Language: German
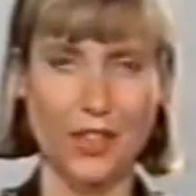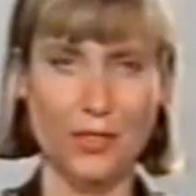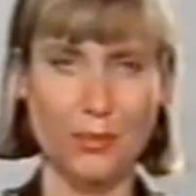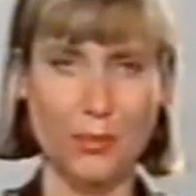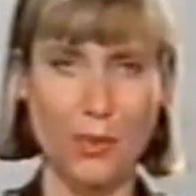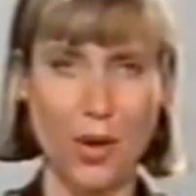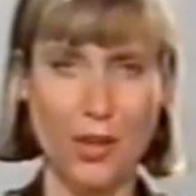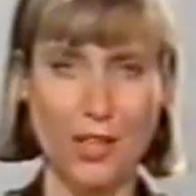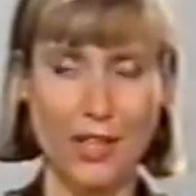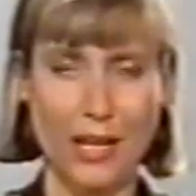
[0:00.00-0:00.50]

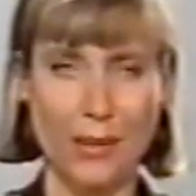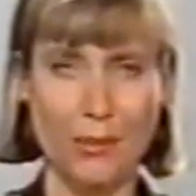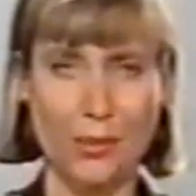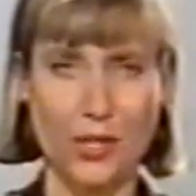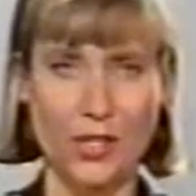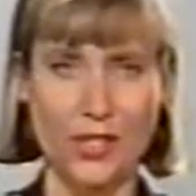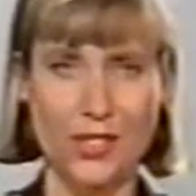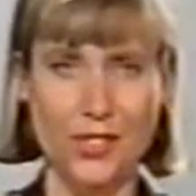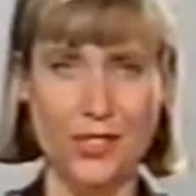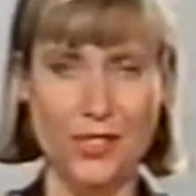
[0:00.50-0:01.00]
Und morgen
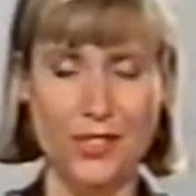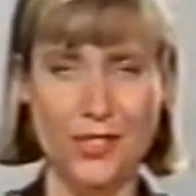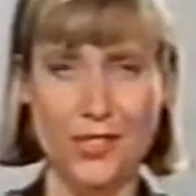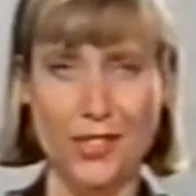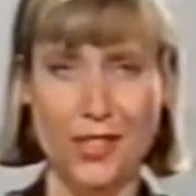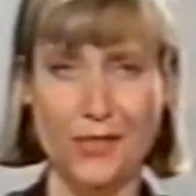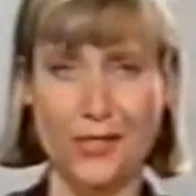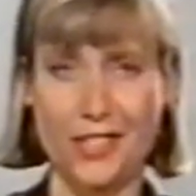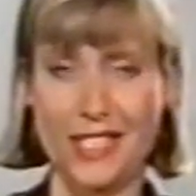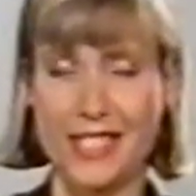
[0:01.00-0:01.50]
Abend können Sie
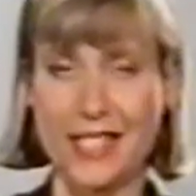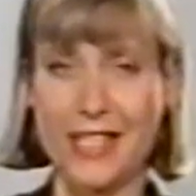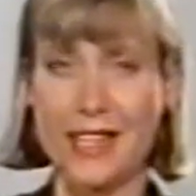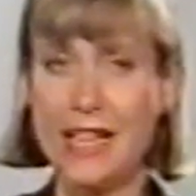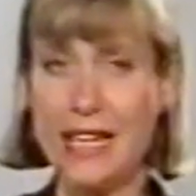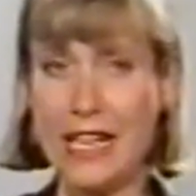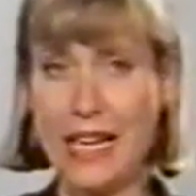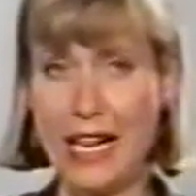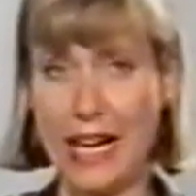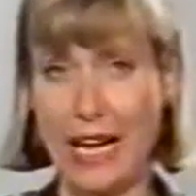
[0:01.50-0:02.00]
uns auf
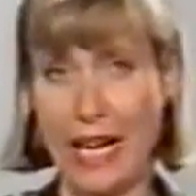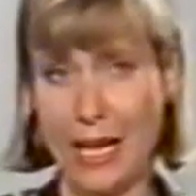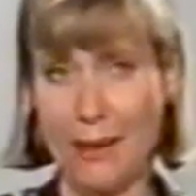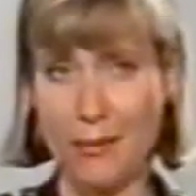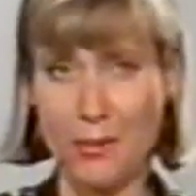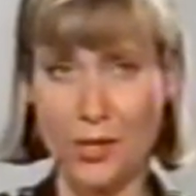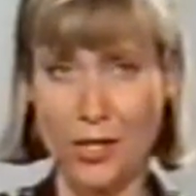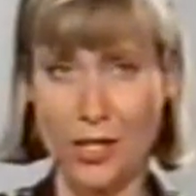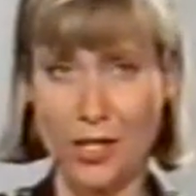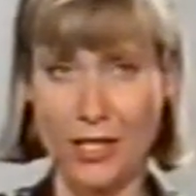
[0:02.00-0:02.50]
diese
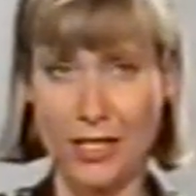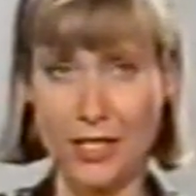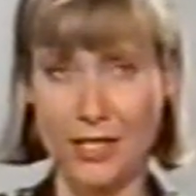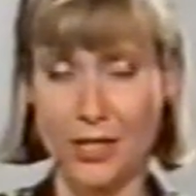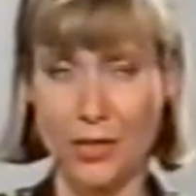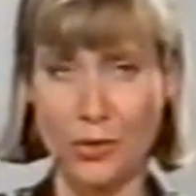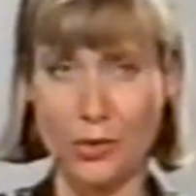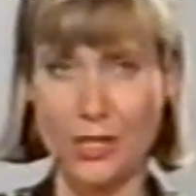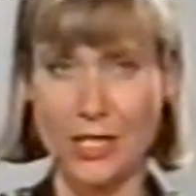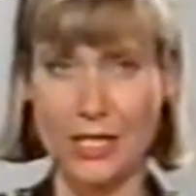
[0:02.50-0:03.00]

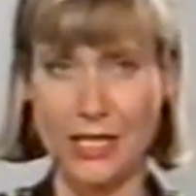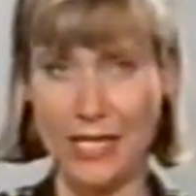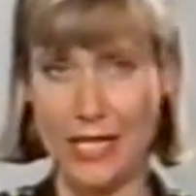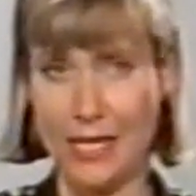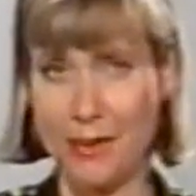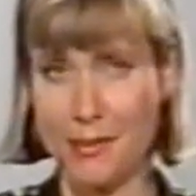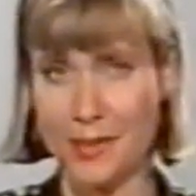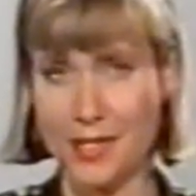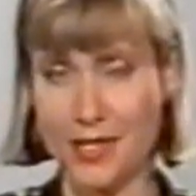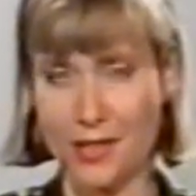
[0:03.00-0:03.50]
abenteuerliche und
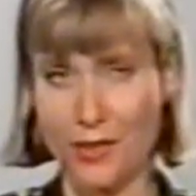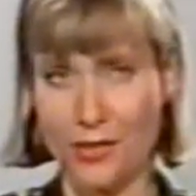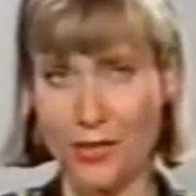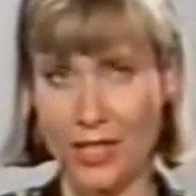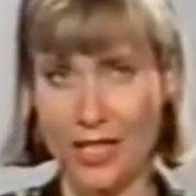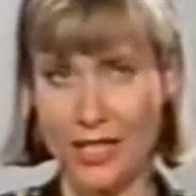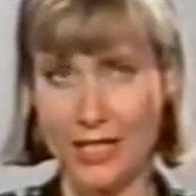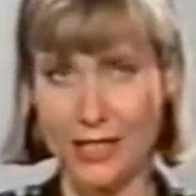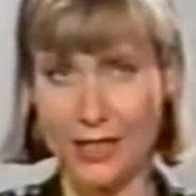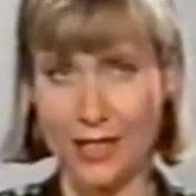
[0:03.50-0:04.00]

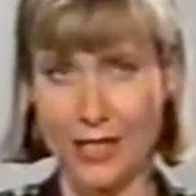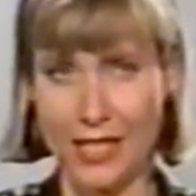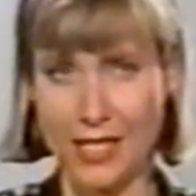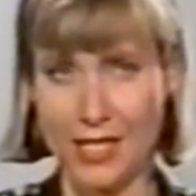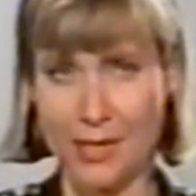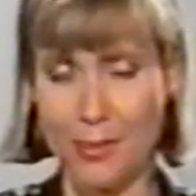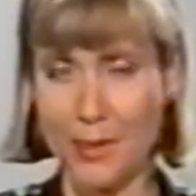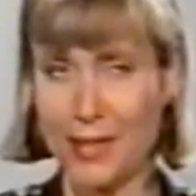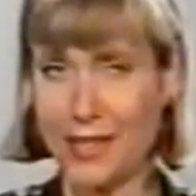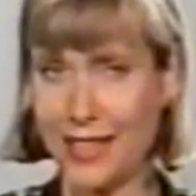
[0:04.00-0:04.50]
lebensgefährliche
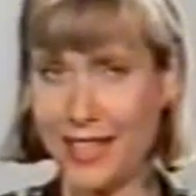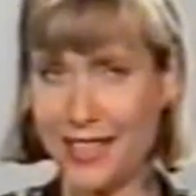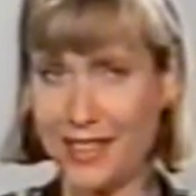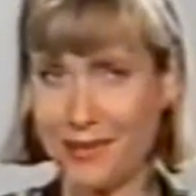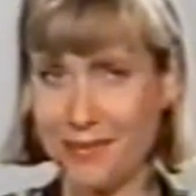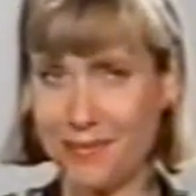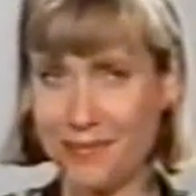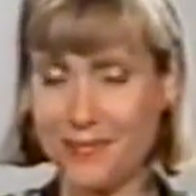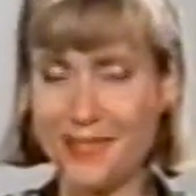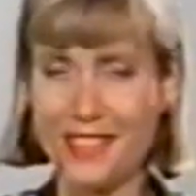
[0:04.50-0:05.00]
Reise
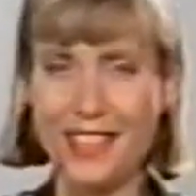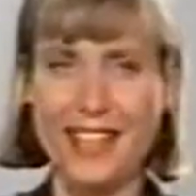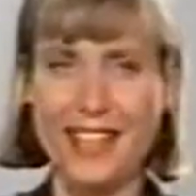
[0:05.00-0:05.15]
begleiten.